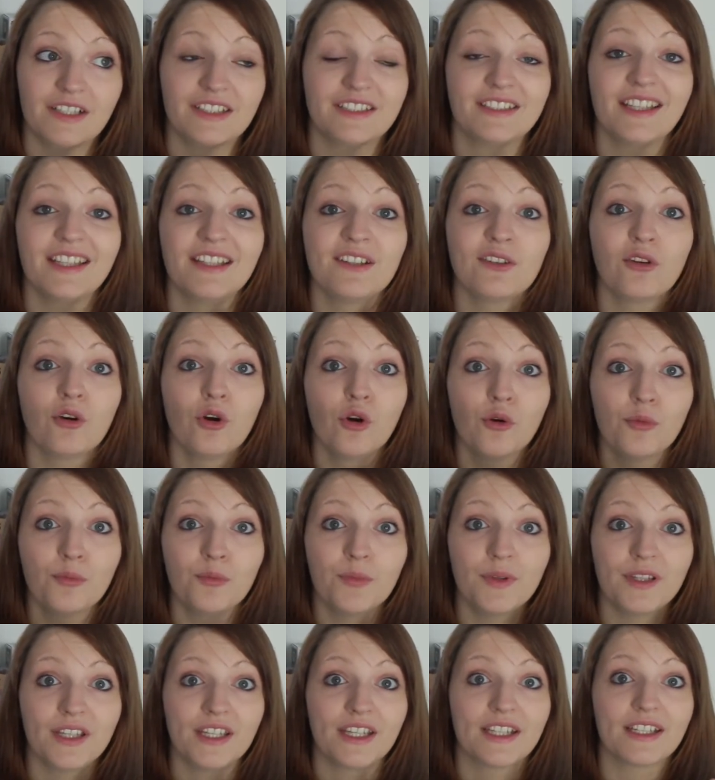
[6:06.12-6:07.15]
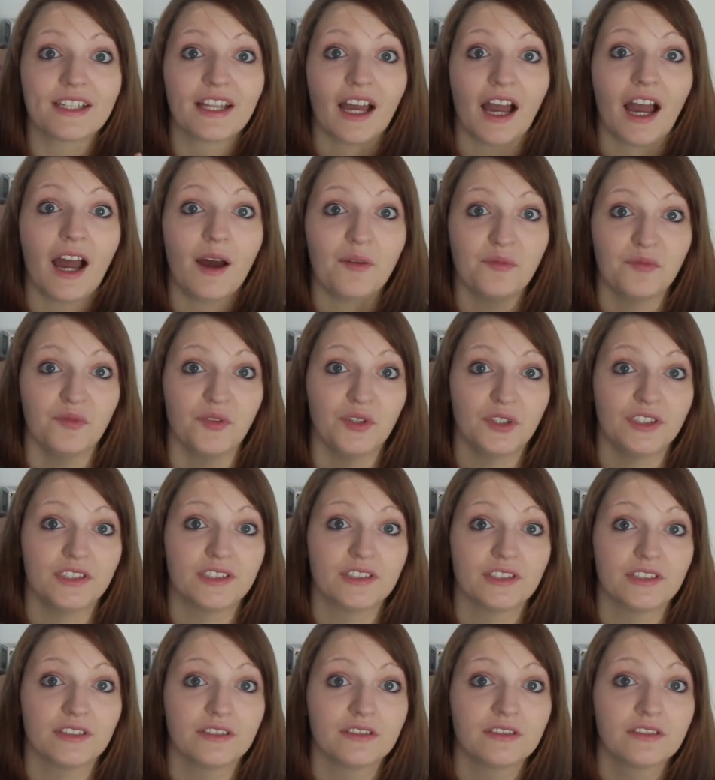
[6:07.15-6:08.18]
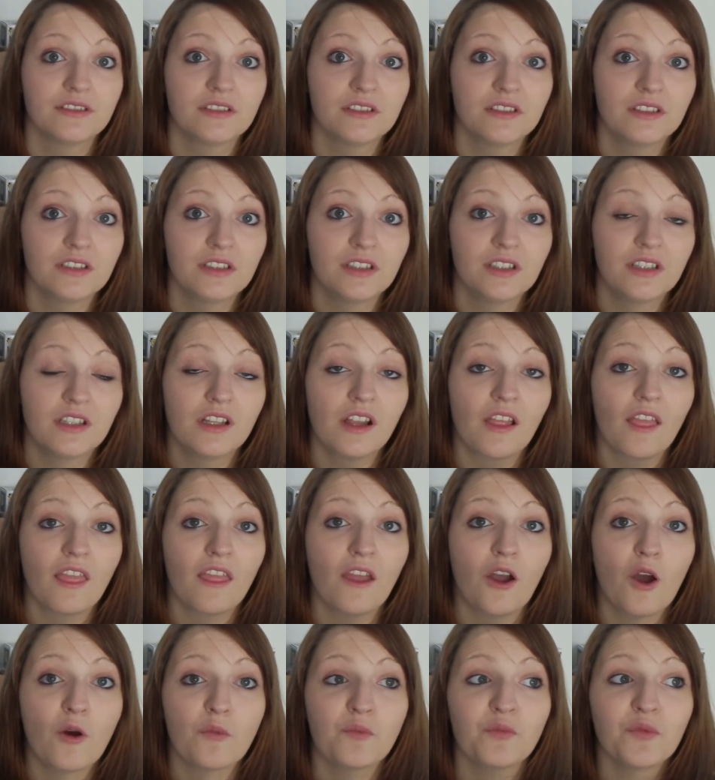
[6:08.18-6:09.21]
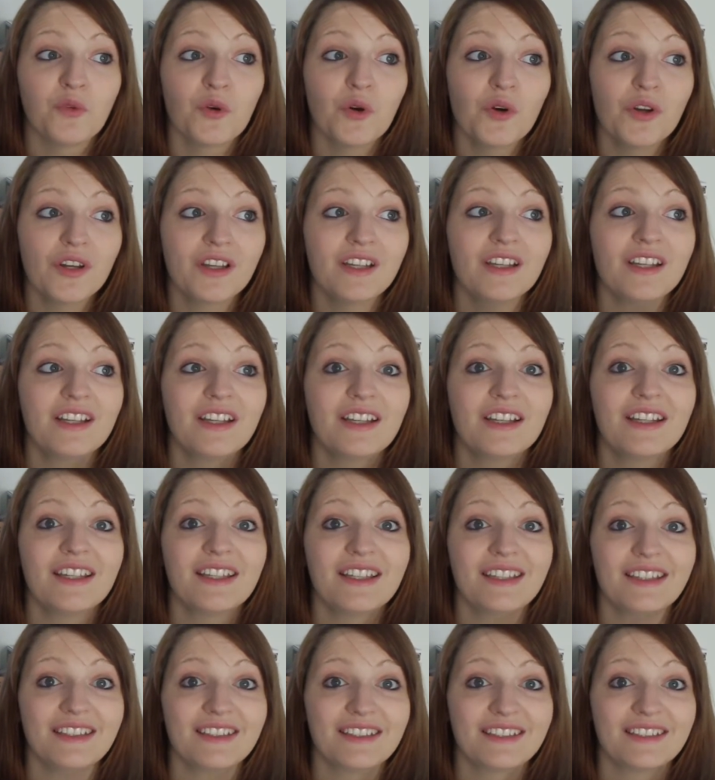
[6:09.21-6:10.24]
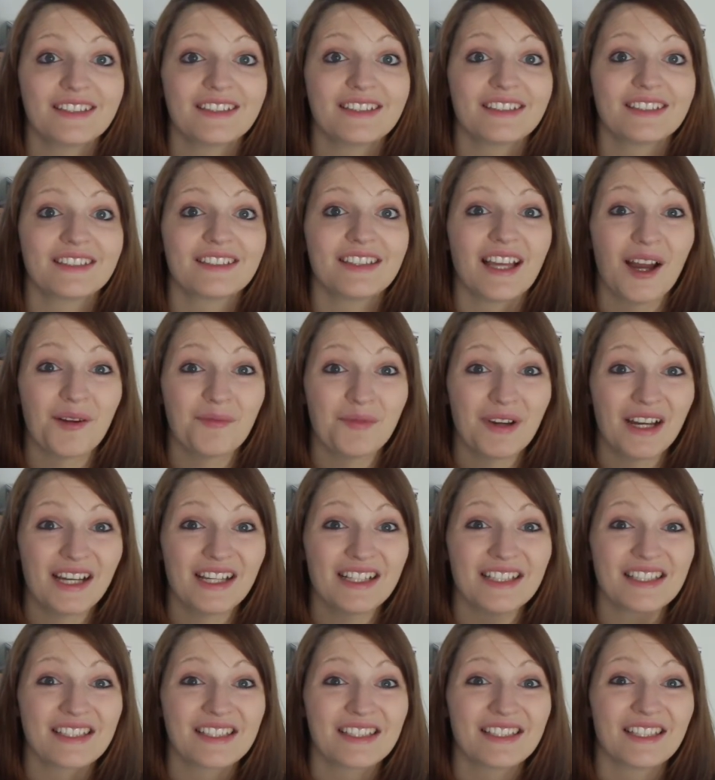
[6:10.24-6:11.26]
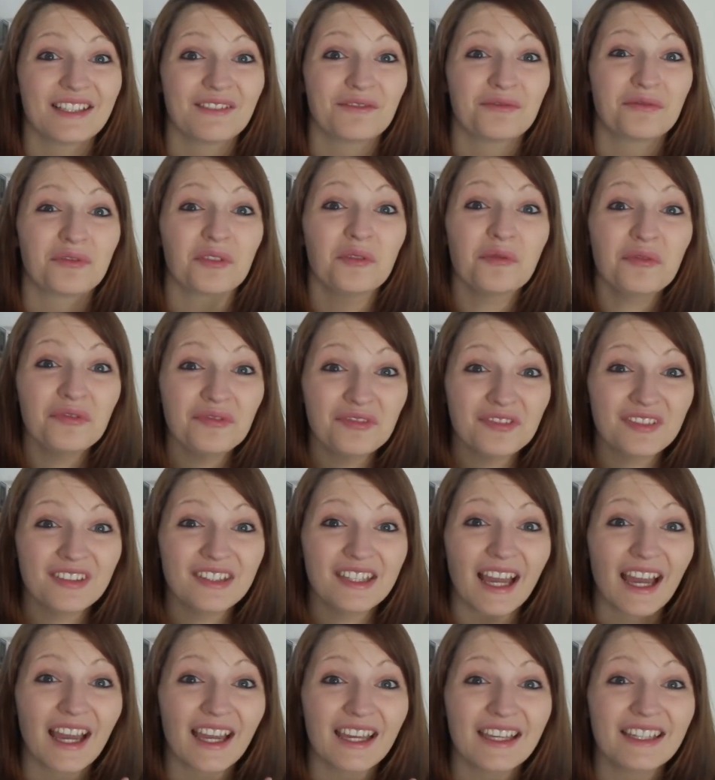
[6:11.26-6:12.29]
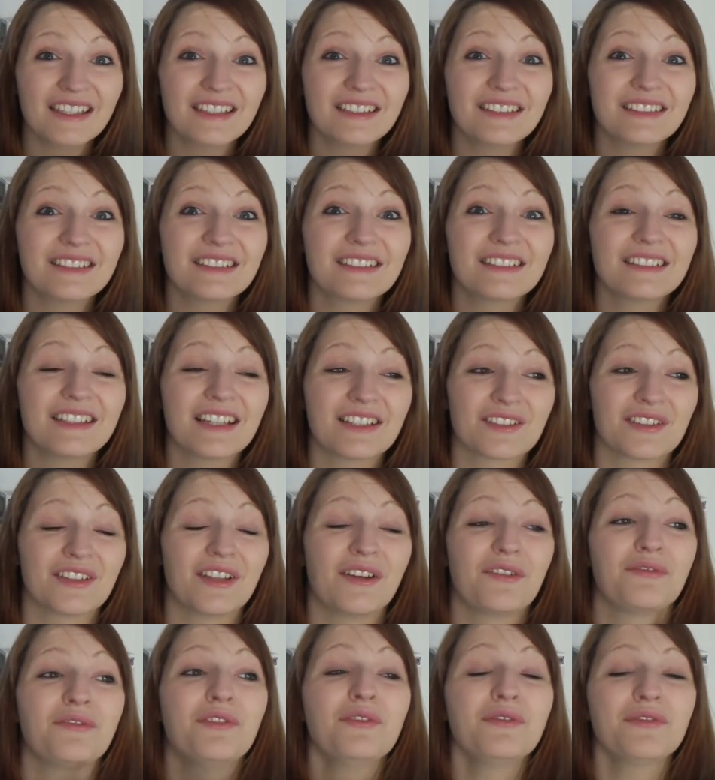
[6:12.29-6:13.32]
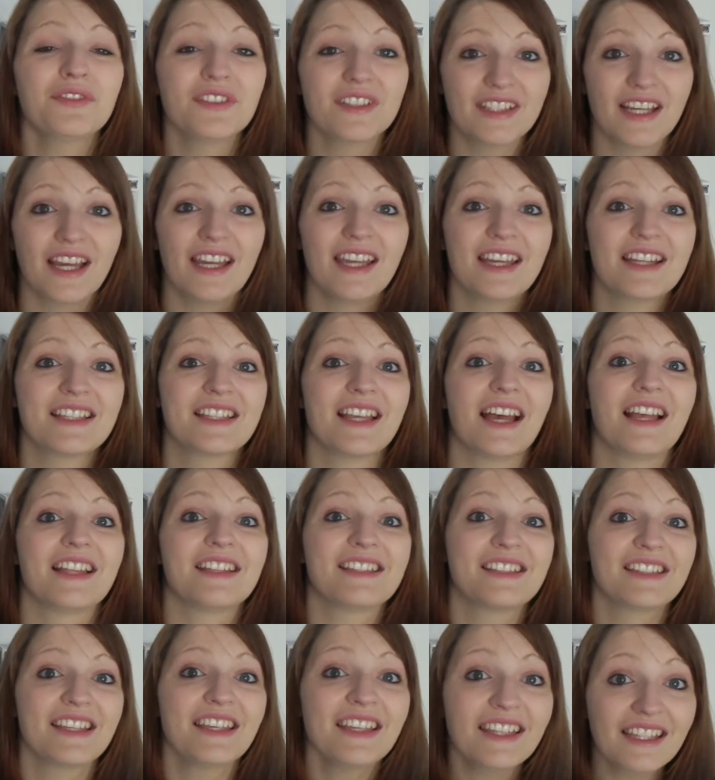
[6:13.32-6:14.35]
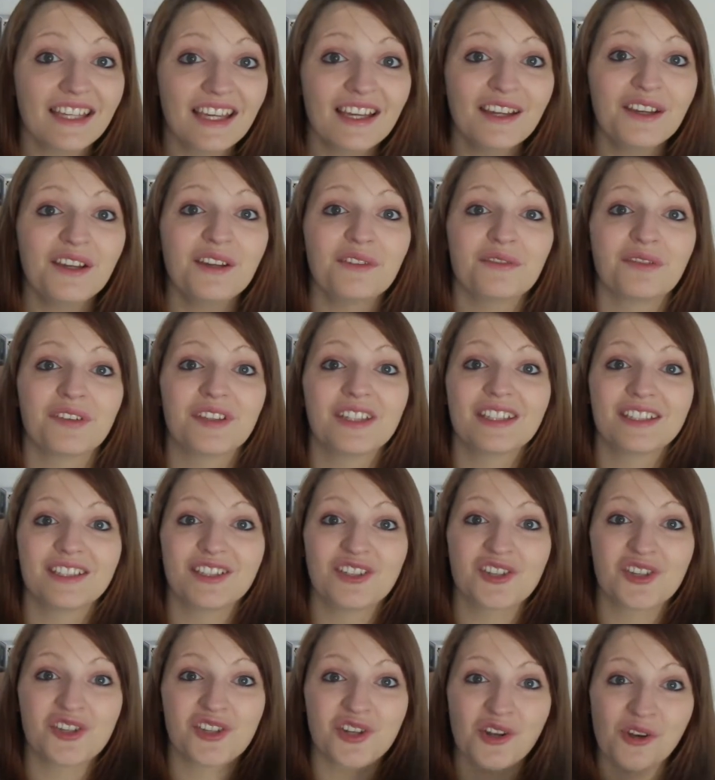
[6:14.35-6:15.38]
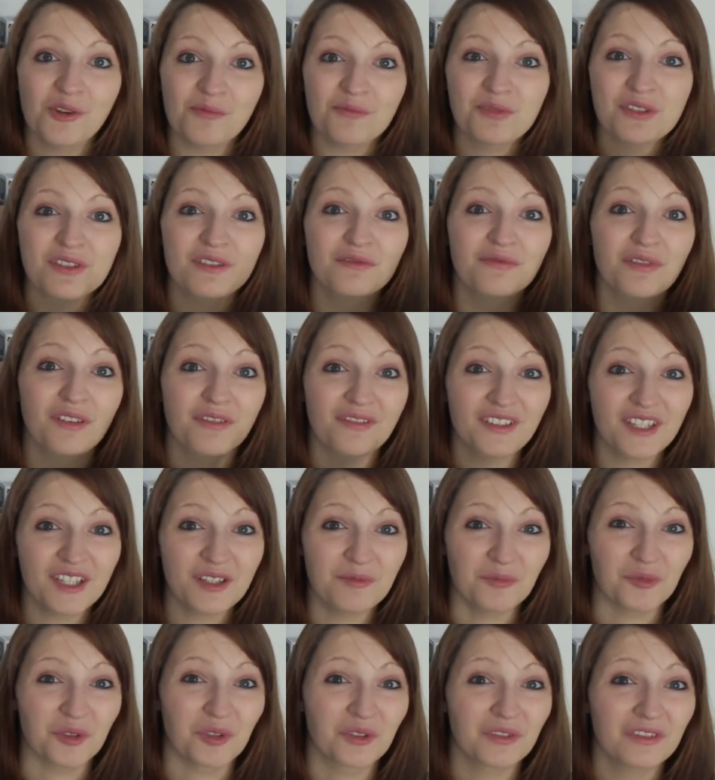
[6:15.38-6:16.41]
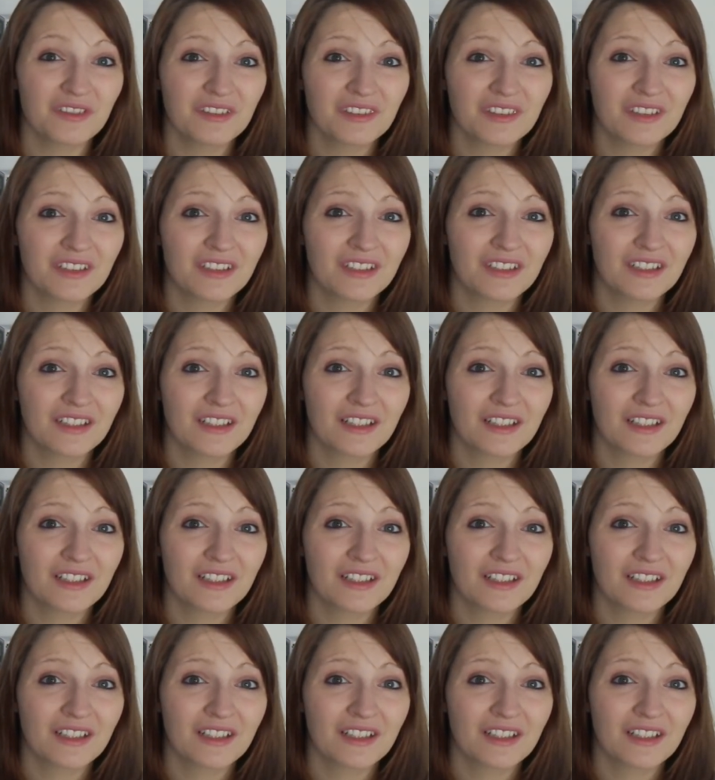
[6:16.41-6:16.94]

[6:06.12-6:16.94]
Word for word: weil ich den unbedingt haben wollte. Obwohl ich damals den fünften Teil, also der fünfte Teil jetzt an sich, finde ich die schlimmste Verfilmung.